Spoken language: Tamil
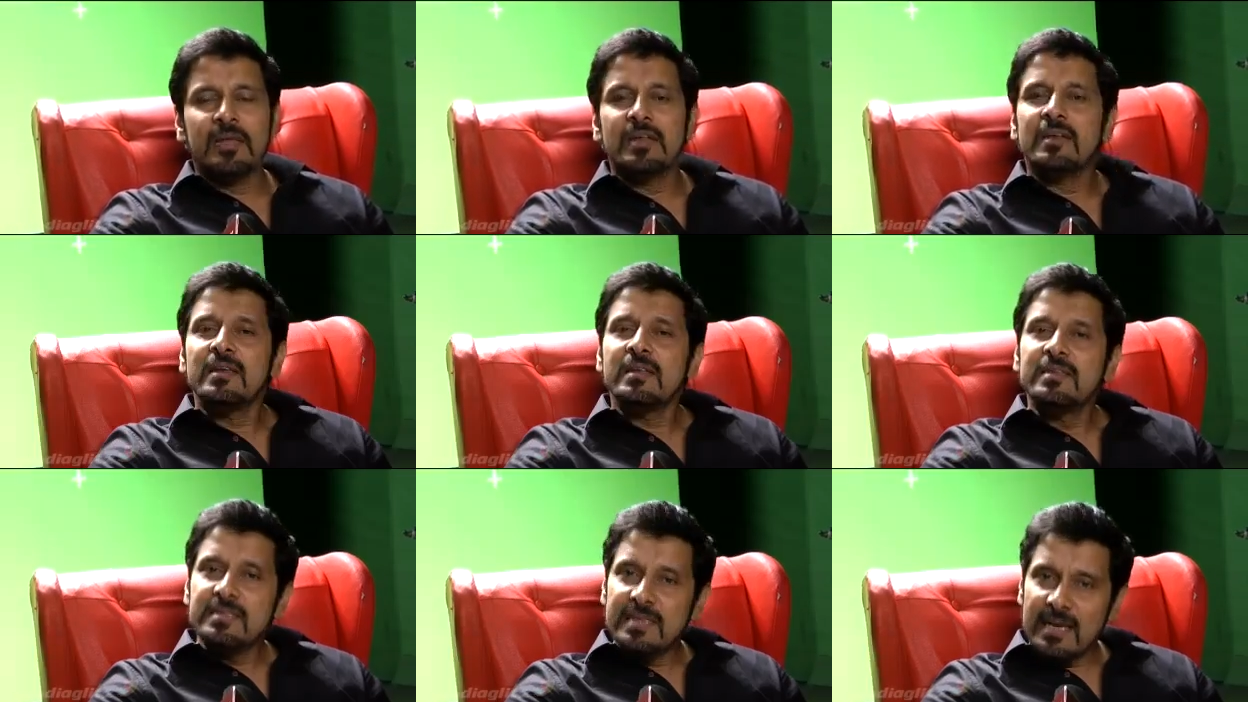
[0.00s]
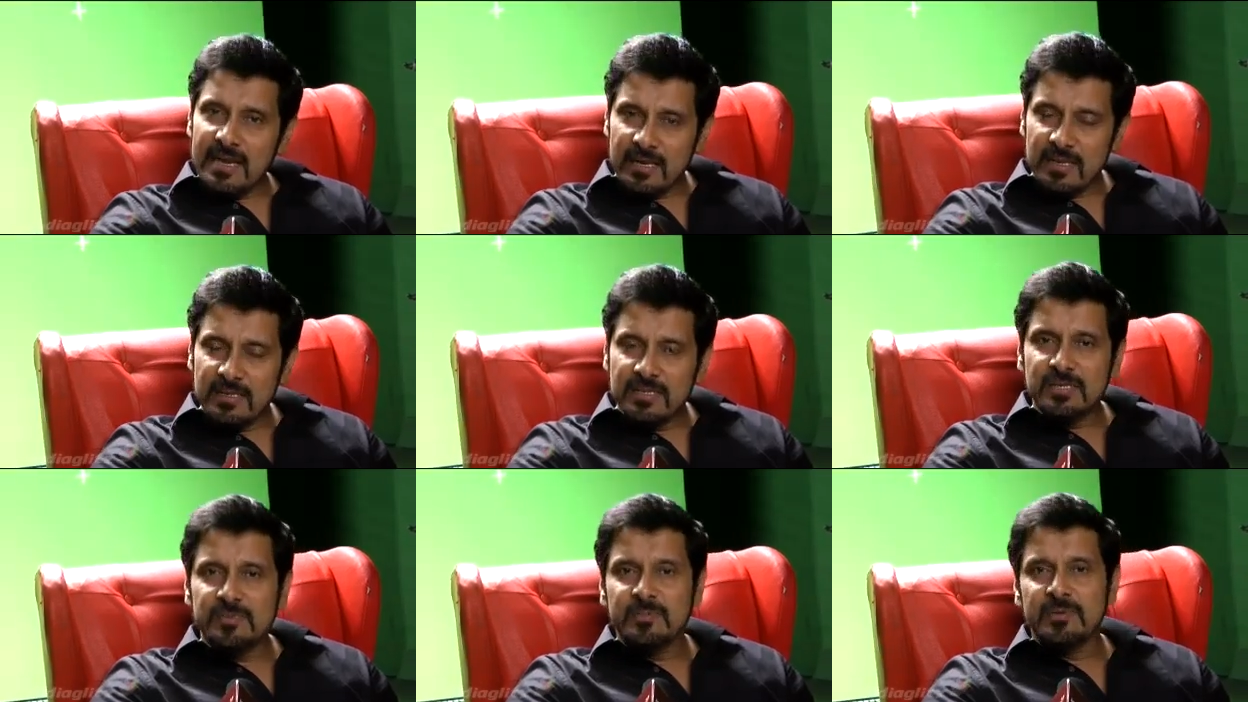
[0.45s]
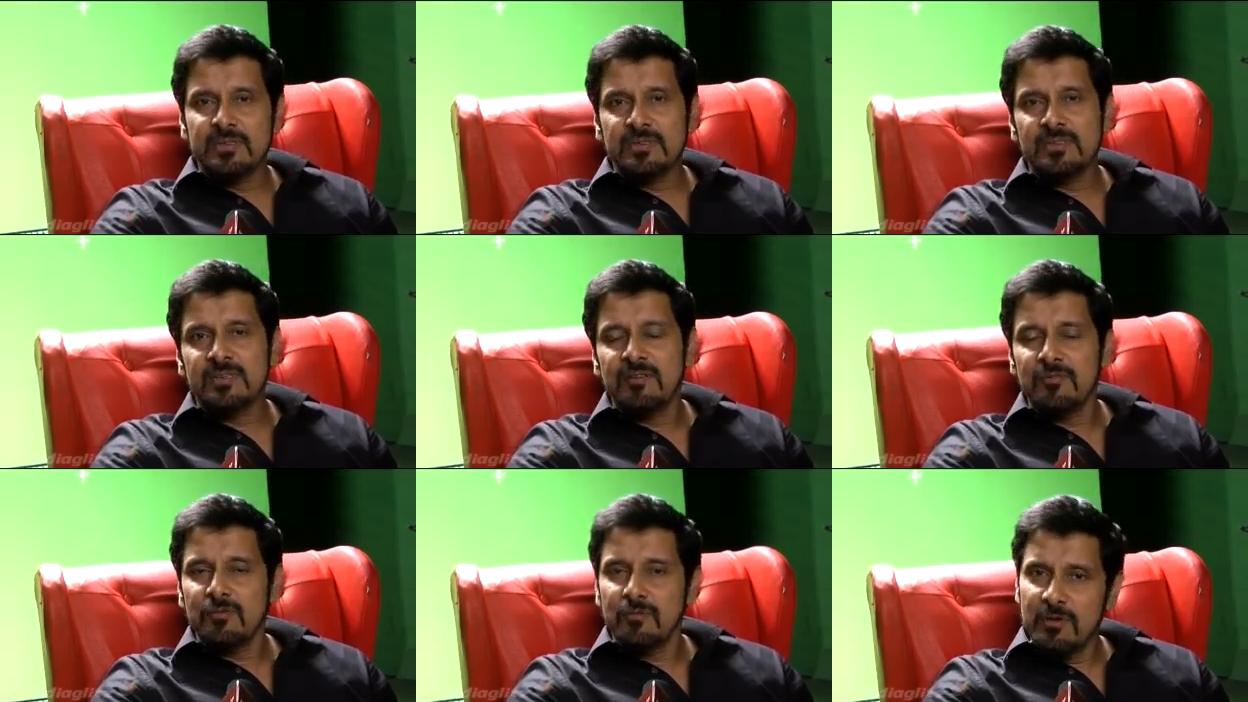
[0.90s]
மென்ட்லி சேலஞ்ச்
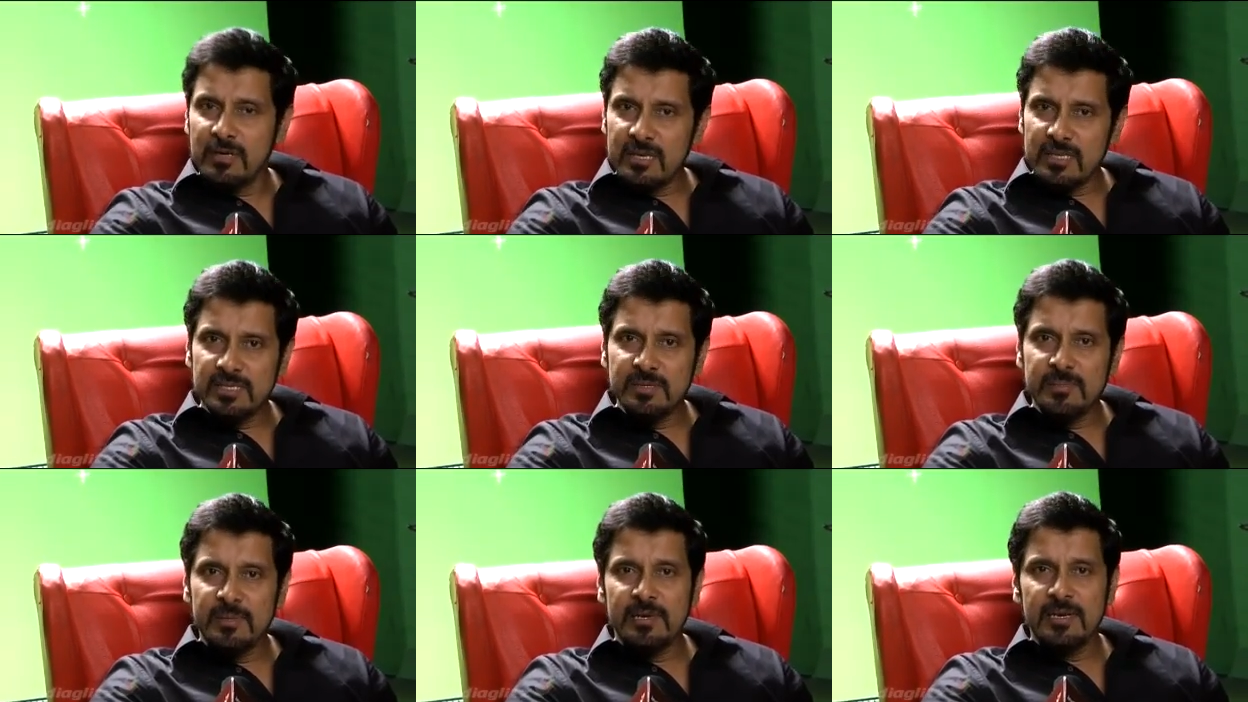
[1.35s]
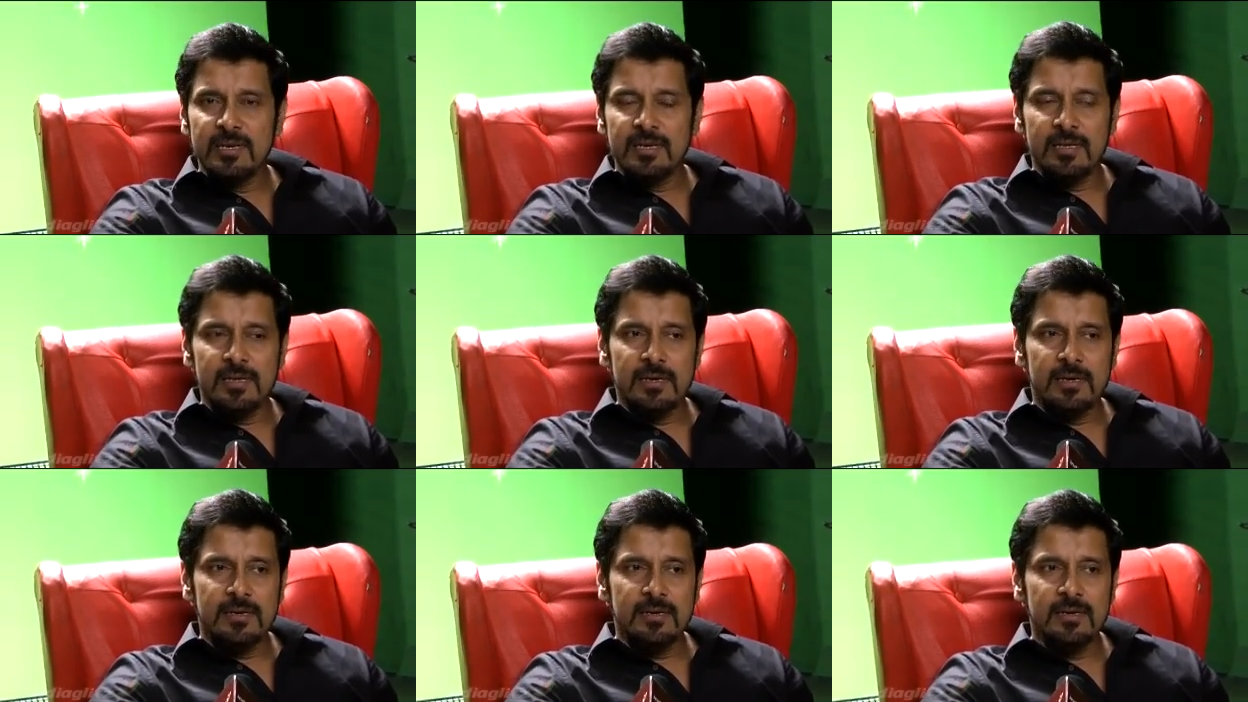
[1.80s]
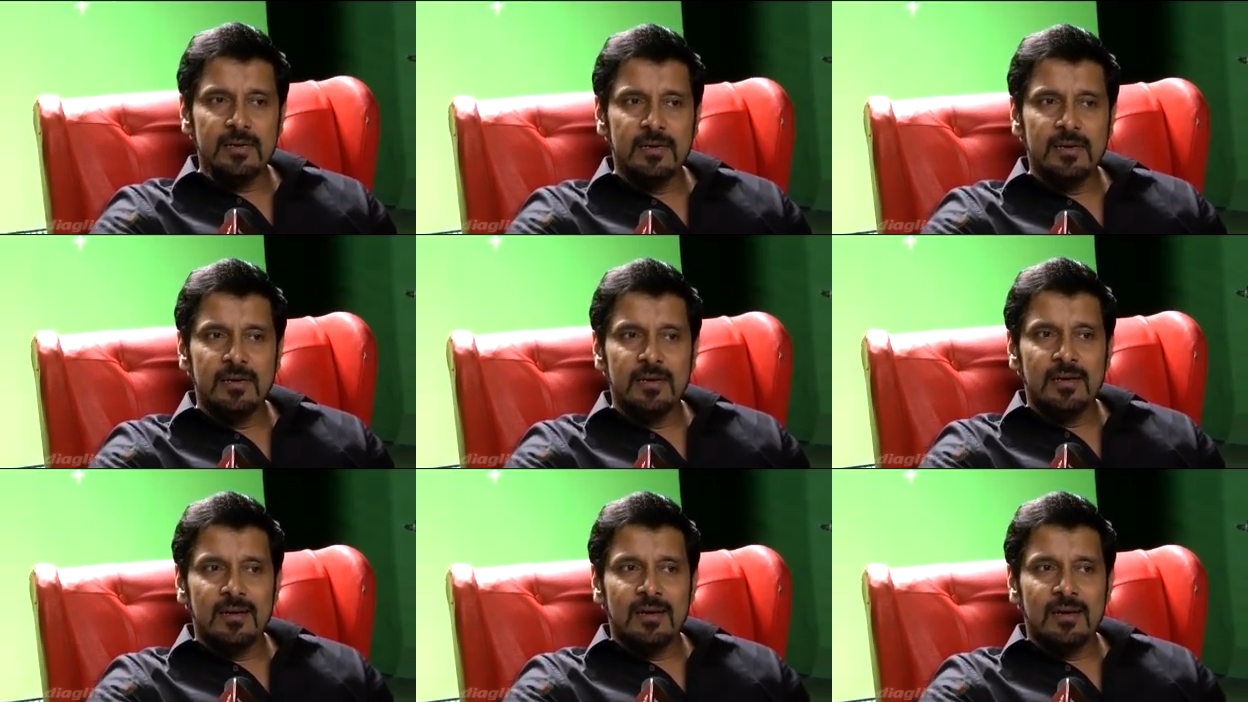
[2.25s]
பர்சன் அவருக்கு ஒரு டிசபிலிட்டி இருக்குது